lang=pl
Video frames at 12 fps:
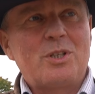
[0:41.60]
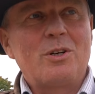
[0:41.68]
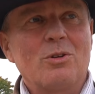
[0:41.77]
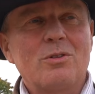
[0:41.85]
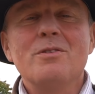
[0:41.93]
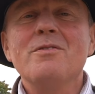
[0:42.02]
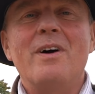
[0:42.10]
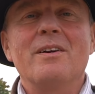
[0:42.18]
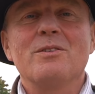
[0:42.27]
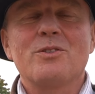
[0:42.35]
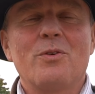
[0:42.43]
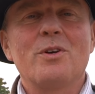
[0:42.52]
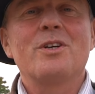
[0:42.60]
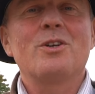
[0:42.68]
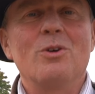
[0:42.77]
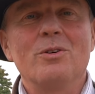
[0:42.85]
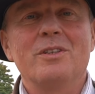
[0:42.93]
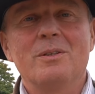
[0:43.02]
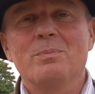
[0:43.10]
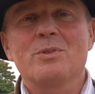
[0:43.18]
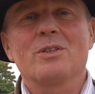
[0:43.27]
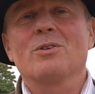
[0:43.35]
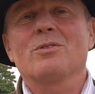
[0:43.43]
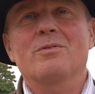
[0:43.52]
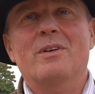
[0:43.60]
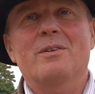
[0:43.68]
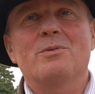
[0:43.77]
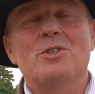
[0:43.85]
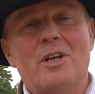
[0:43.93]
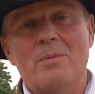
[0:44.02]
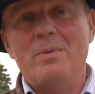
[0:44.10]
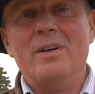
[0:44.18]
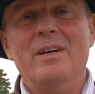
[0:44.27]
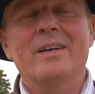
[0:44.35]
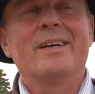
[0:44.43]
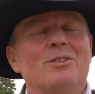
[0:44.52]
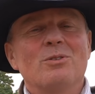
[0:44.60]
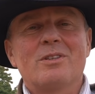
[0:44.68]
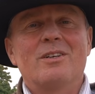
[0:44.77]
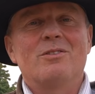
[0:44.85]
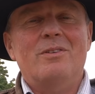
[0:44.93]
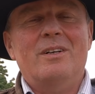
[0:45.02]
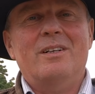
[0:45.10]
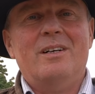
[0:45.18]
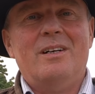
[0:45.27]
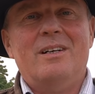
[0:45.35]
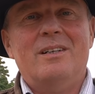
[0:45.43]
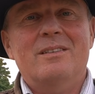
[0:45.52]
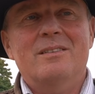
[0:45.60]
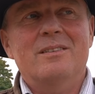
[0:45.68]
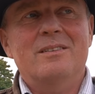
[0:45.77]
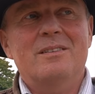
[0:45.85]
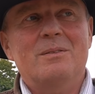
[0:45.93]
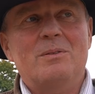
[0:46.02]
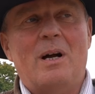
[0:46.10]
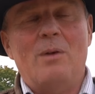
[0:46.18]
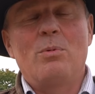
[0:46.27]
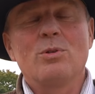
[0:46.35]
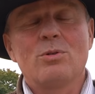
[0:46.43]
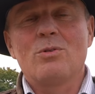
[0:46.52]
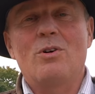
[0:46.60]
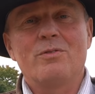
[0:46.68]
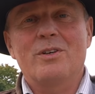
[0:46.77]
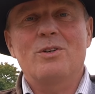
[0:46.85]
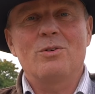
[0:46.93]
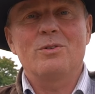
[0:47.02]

przygotowywaniem swoich koni, przygotowywaniem siebie do trenowania e, albo surowych